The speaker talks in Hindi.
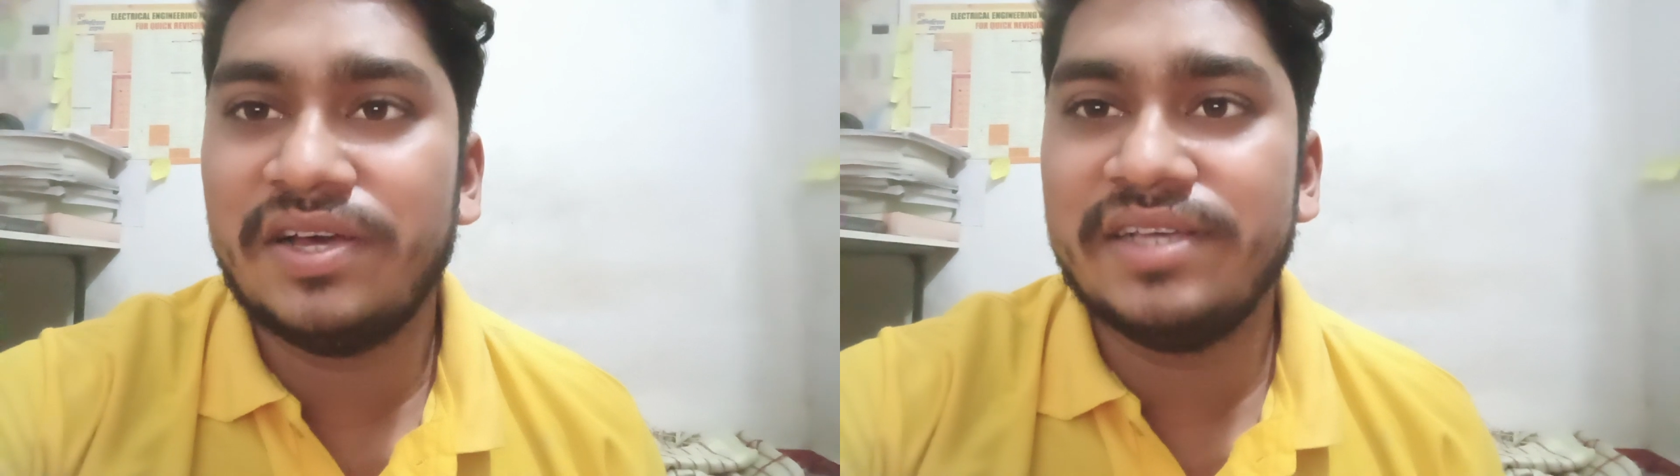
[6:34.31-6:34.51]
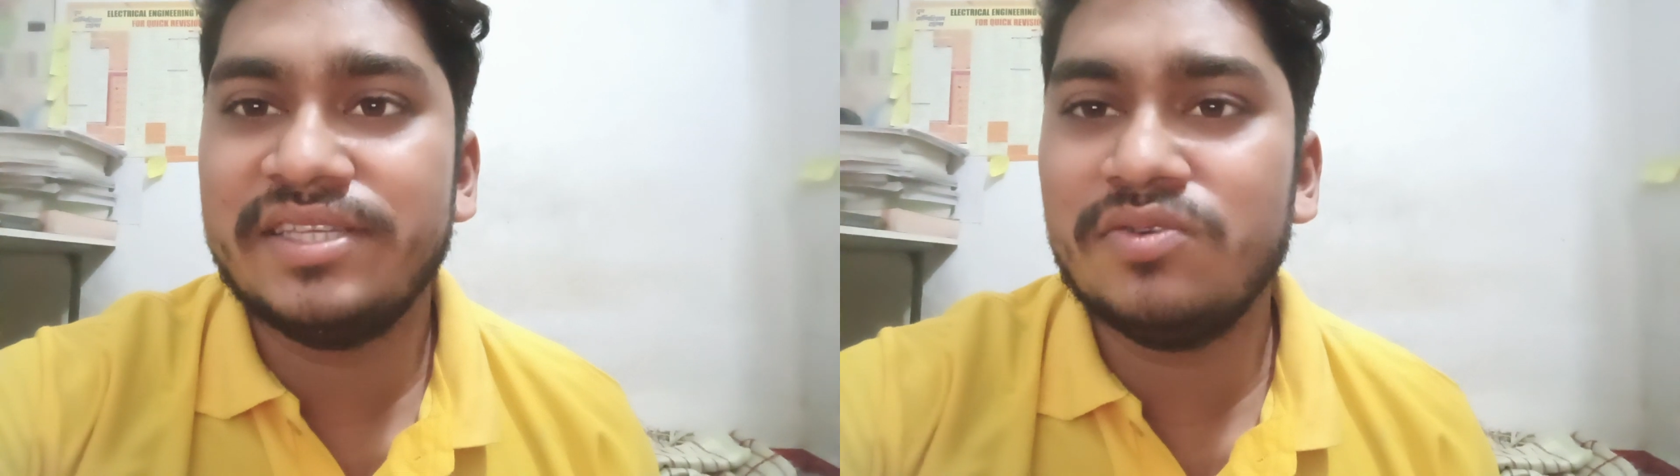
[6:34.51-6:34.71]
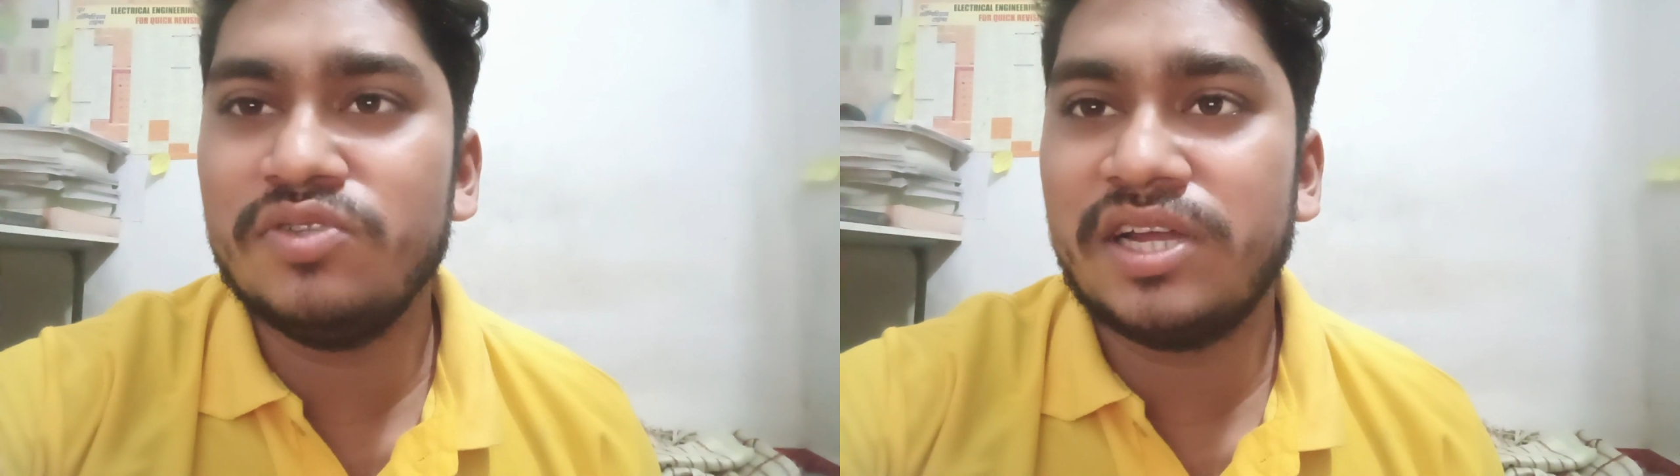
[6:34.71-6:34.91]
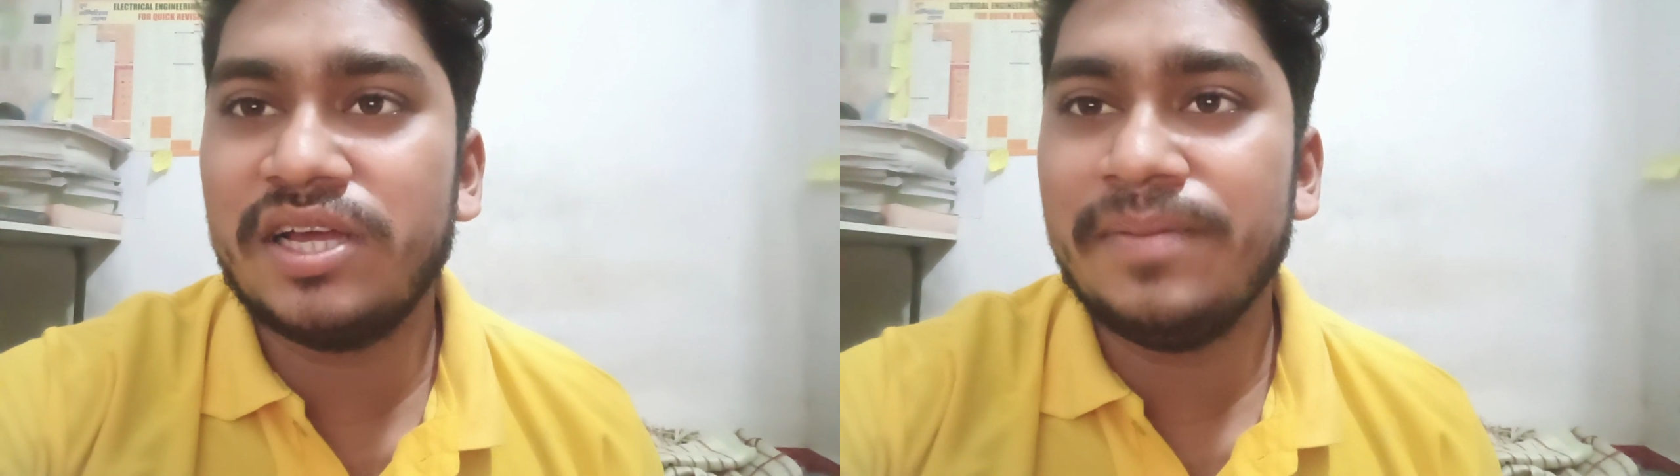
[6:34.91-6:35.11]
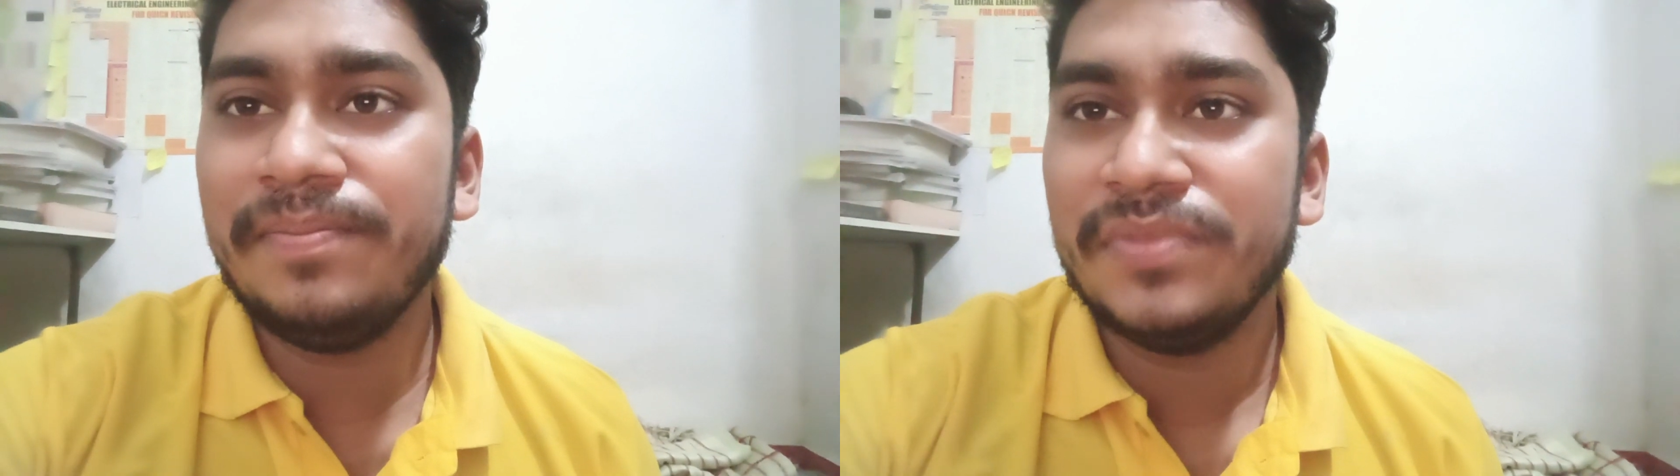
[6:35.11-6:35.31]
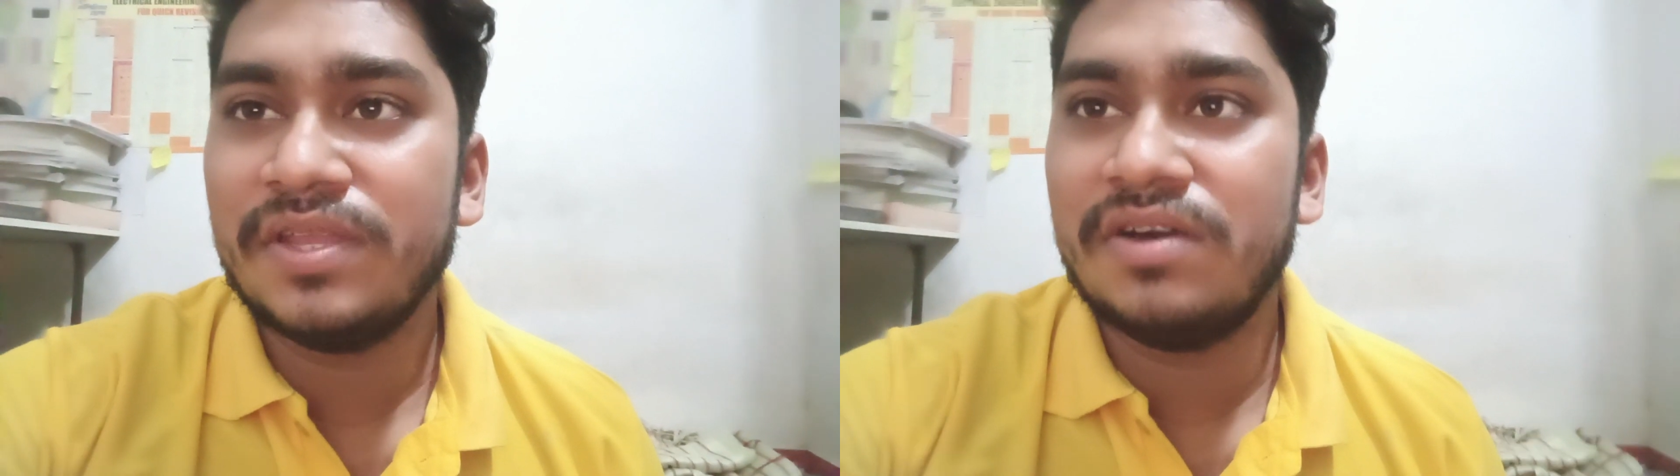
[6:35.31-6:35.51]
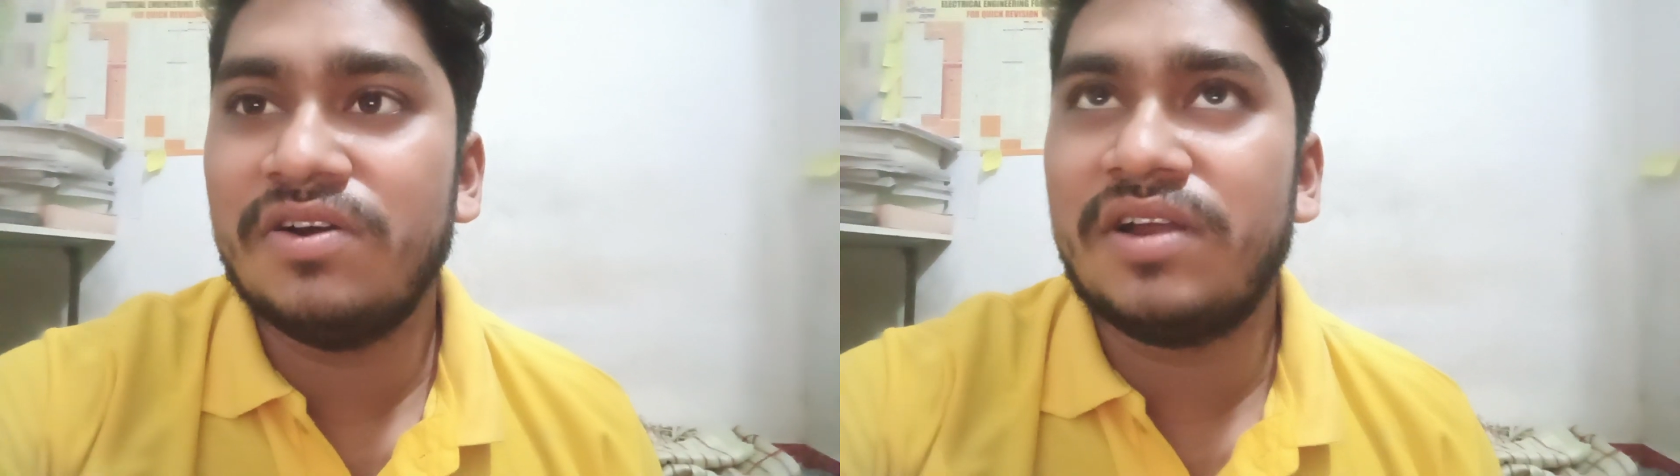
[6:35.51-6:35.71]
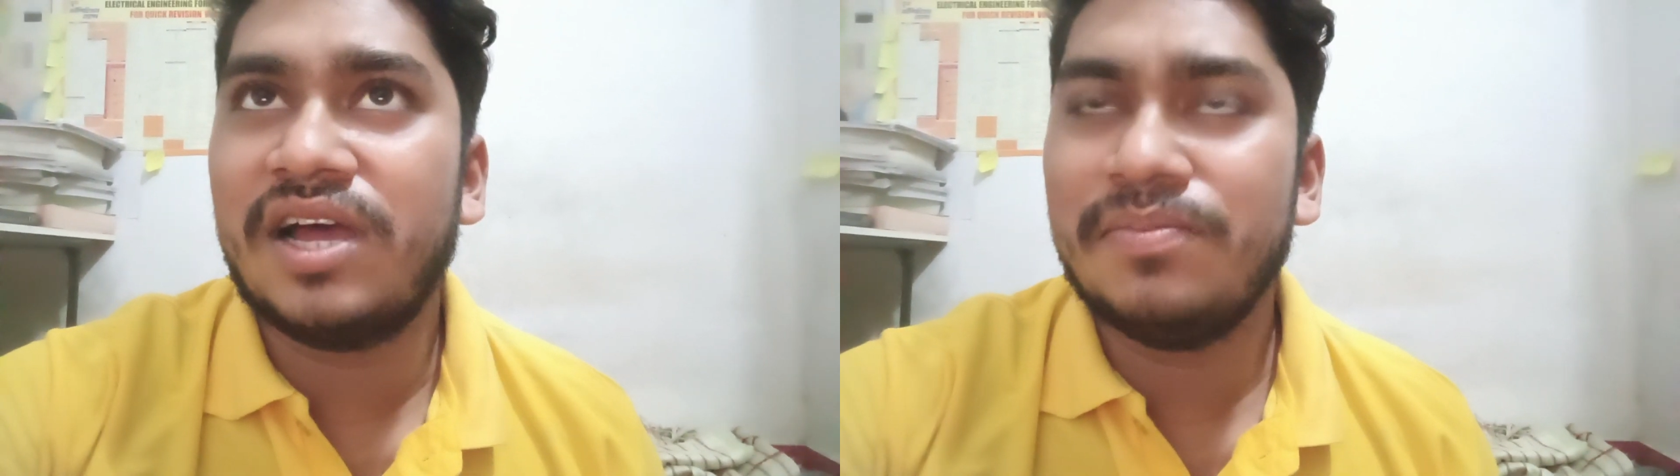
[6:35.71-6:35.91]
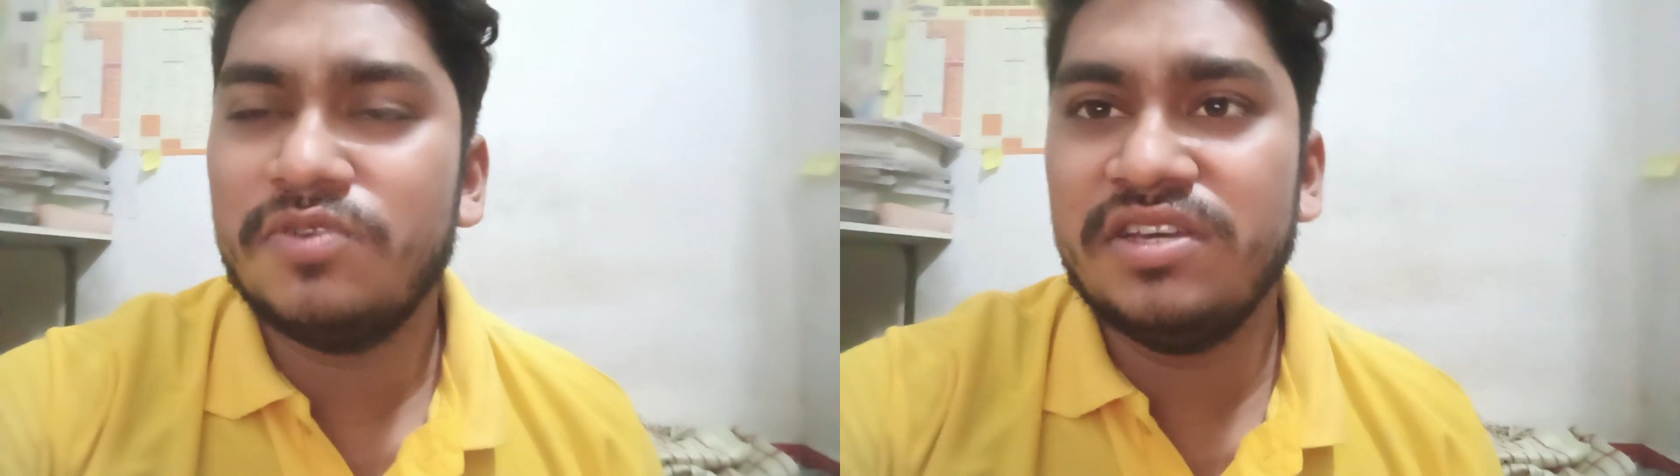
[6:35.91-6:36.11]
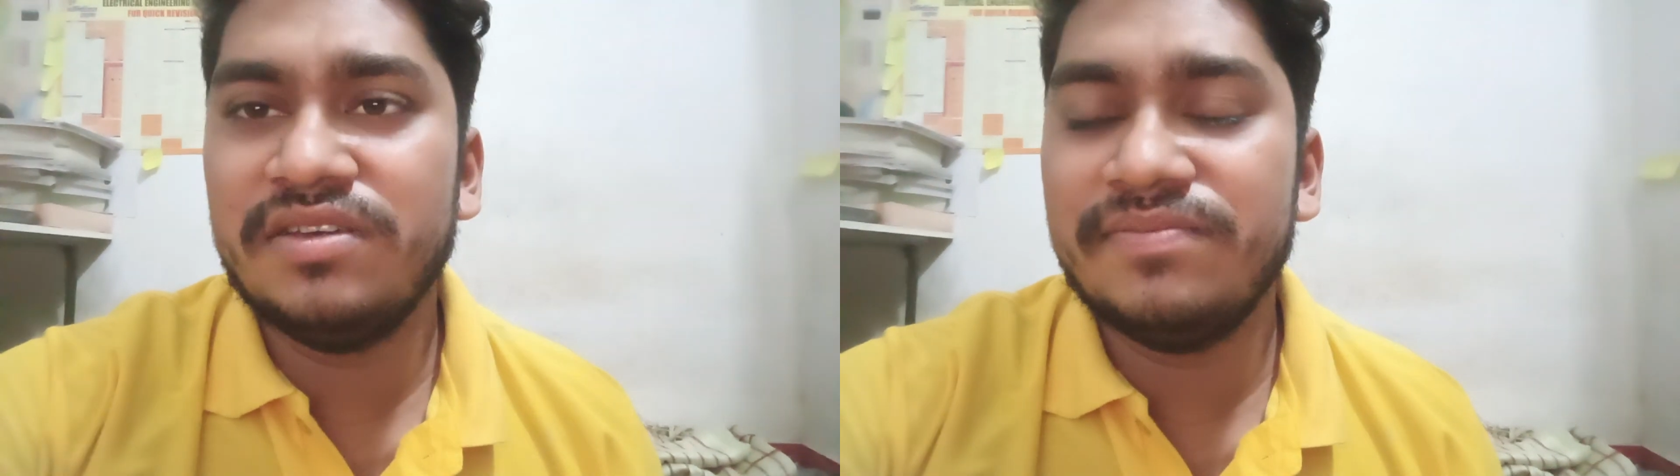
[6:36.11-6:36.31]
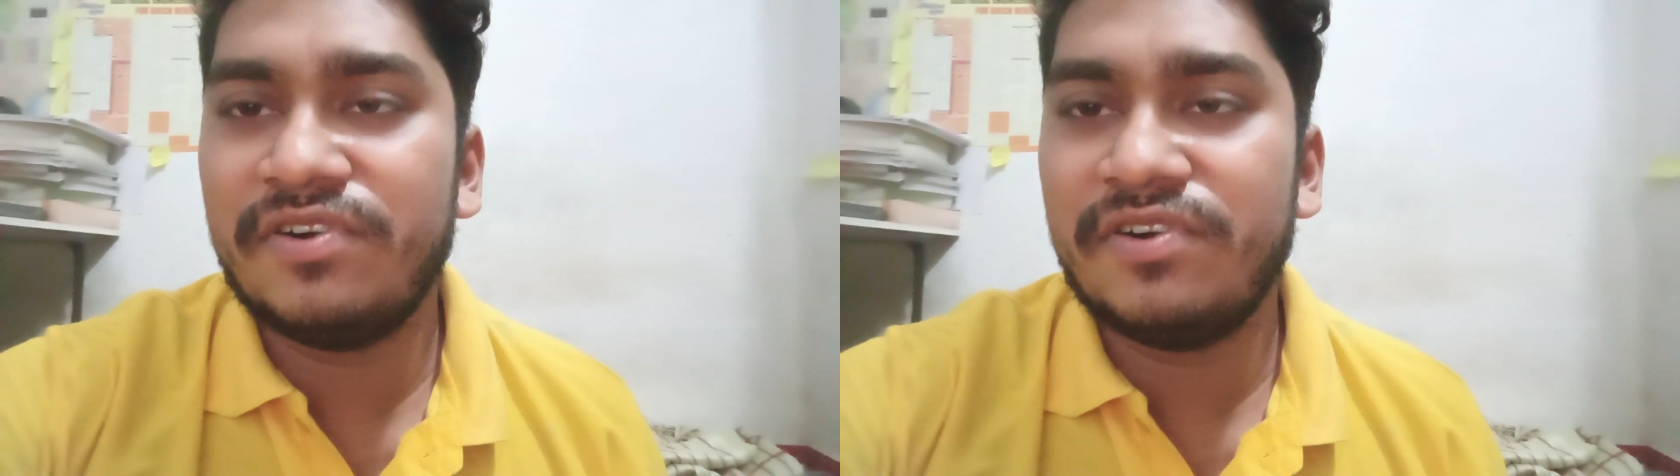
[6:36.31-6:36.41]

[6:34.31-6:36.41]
तो ऐसा कुछ रहा और आपको ये